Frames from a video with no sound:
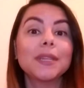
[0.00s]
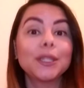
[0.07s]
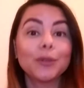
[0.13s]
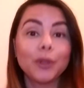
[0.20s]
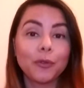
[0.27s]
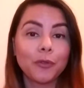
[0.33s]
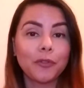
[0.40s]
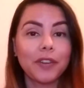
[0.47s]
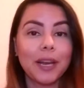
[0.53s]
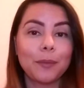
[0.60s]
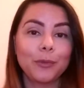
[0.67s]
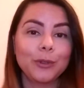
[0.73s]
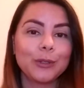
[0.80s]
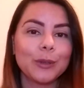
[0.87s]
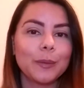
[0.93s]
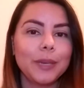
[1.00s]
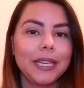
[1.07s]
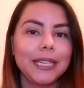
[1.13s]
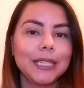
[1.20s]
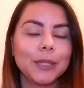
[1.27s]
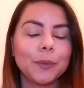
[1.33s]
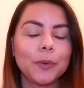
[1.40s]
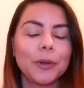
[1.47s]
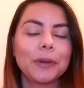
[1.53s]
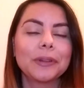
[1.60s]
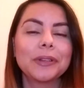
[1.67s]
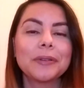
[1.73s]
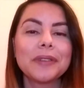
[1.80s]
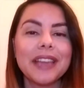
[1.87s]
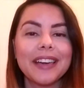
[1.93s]
Mas eu não vou falar muito sobre isso porque eu
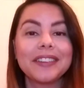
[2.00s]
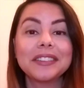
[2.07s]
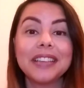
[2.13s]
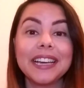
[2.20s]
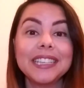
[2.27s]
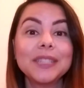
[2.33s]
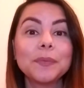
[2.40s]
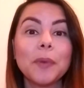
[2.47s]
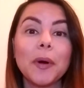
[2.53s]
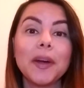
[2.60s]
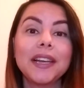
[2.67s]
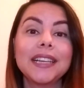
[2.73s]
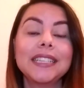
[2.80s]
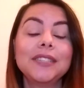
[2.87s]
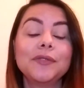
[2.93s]
não quero dar spoiler.